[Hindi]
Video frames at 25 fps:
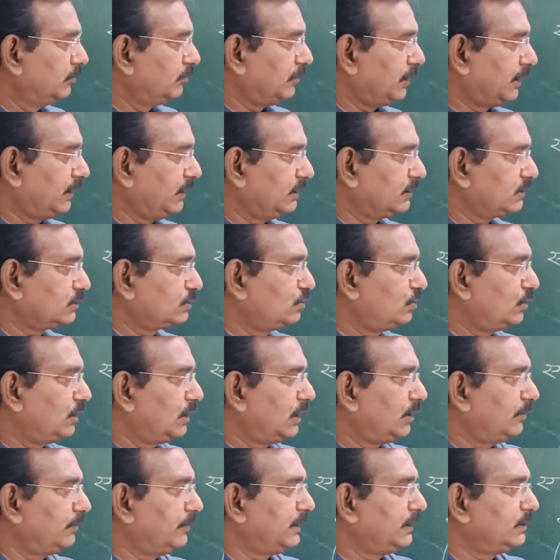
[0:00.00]
माइनस
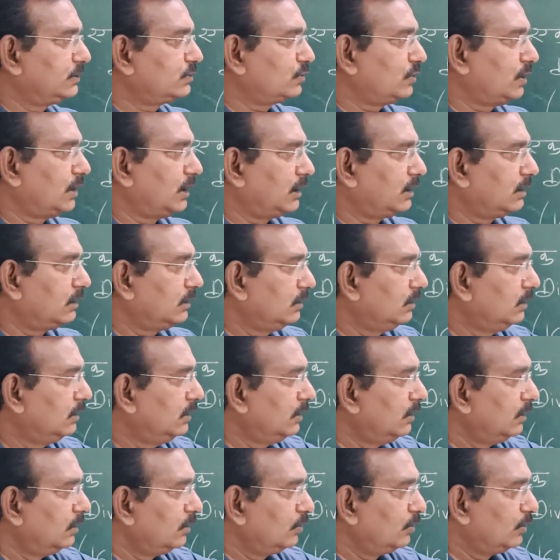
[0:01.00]
ट्वेल्व एम एन स्क्वायर
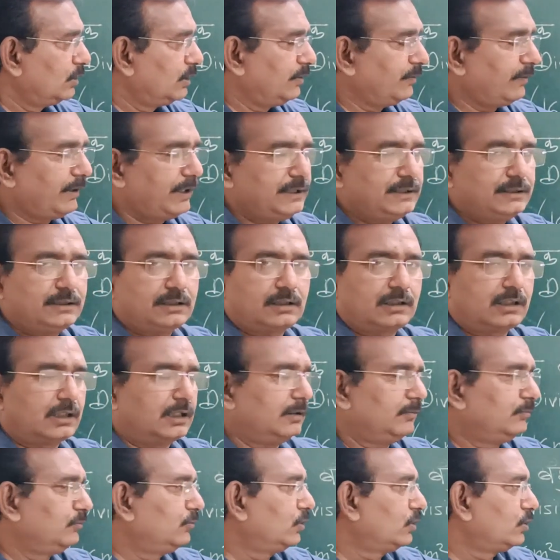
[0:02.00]
को डिवाइड करना
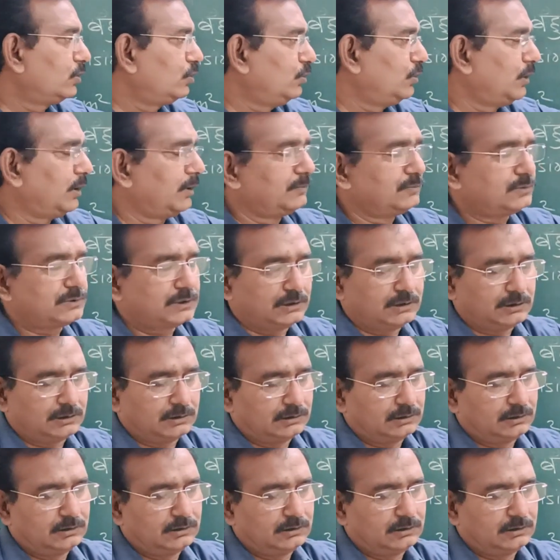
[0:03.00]
है हमको टू एम से